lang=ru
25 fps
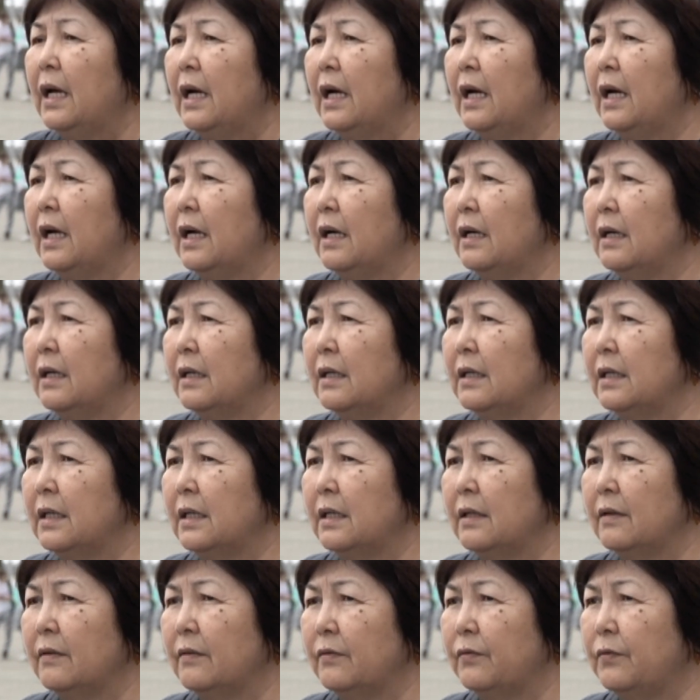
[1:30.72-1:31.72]

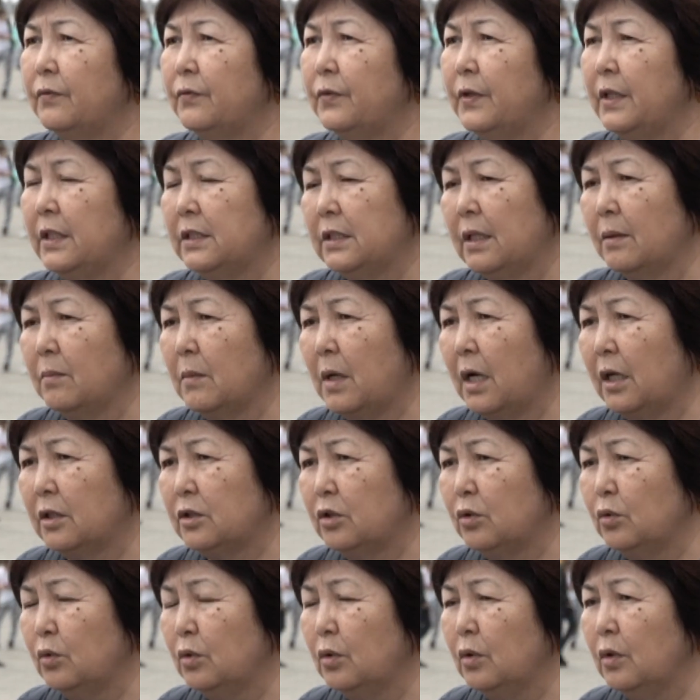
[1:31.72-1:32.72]
А в этом
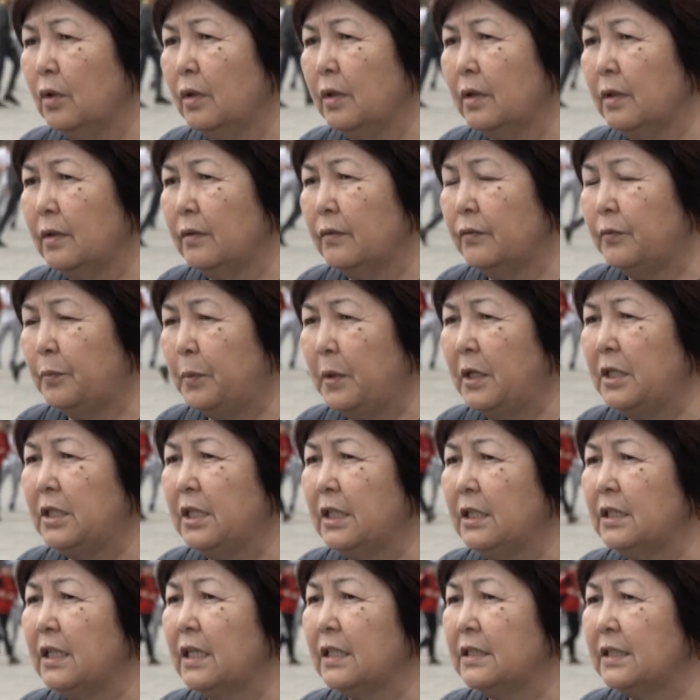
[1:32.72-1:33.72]
году э, в
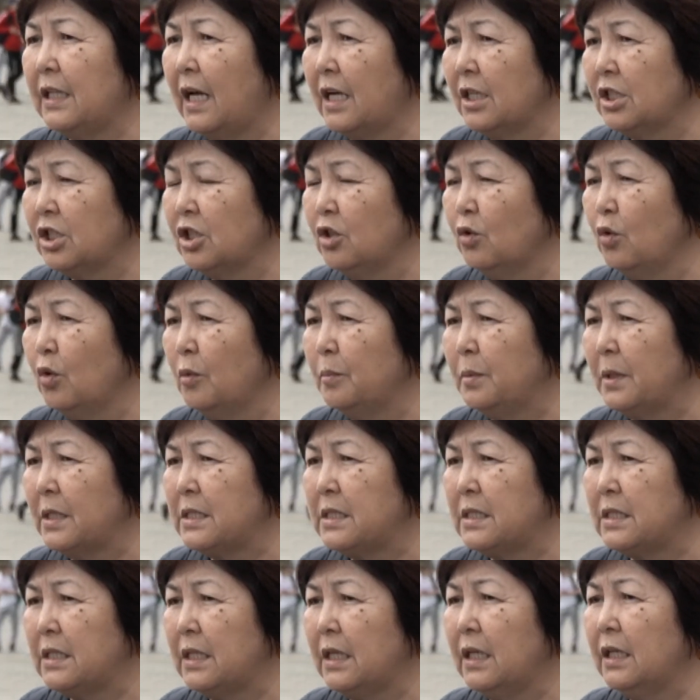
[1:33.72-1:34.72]
пределах нашей
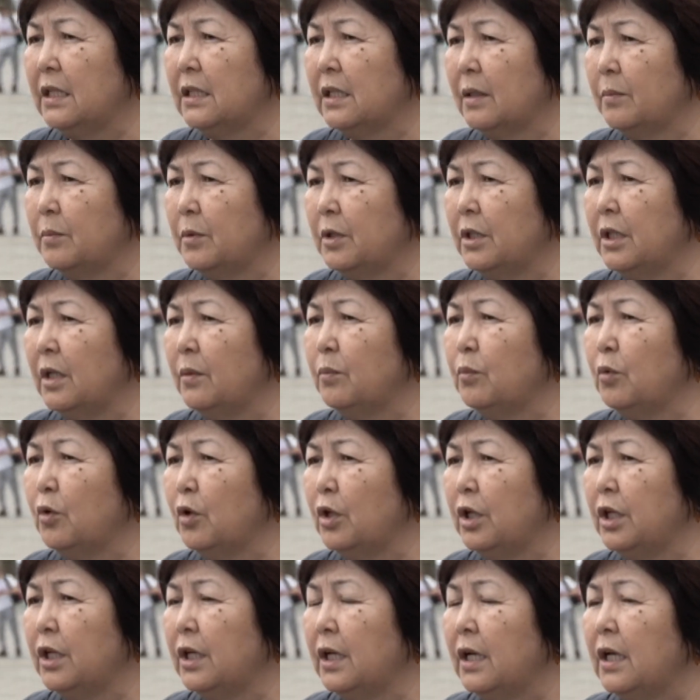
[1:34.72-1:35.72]
области это было
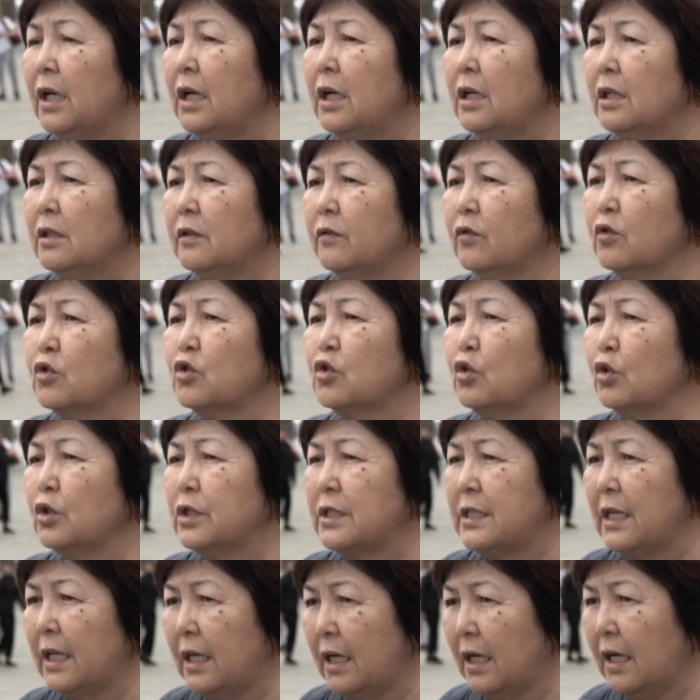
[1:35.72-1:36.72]
более
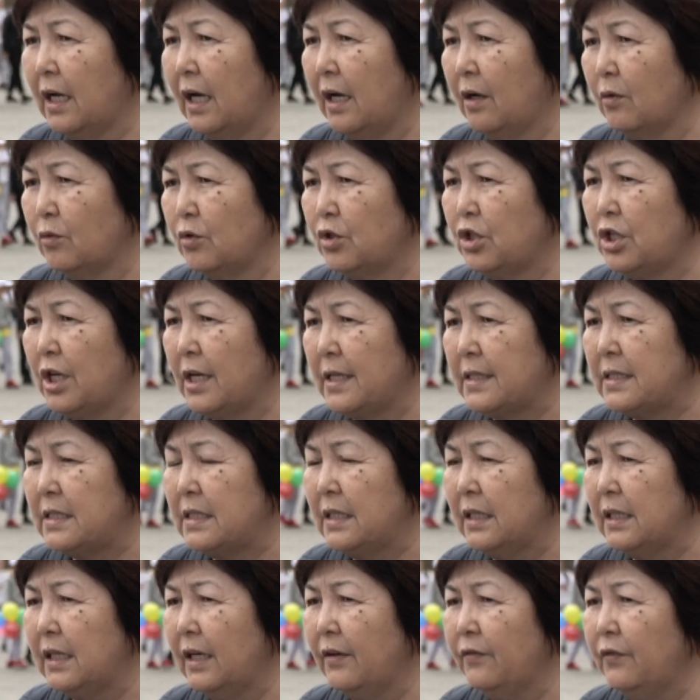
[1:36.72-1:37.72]
240
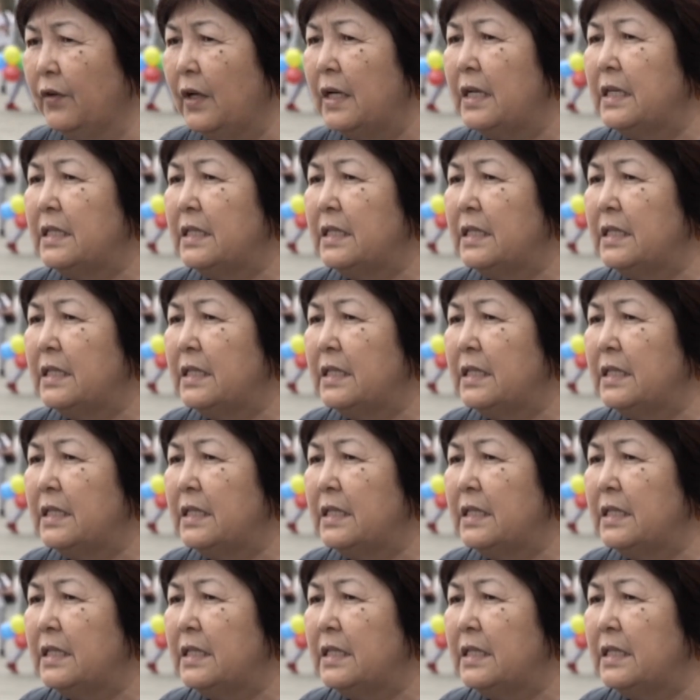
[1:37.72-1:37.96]
участников,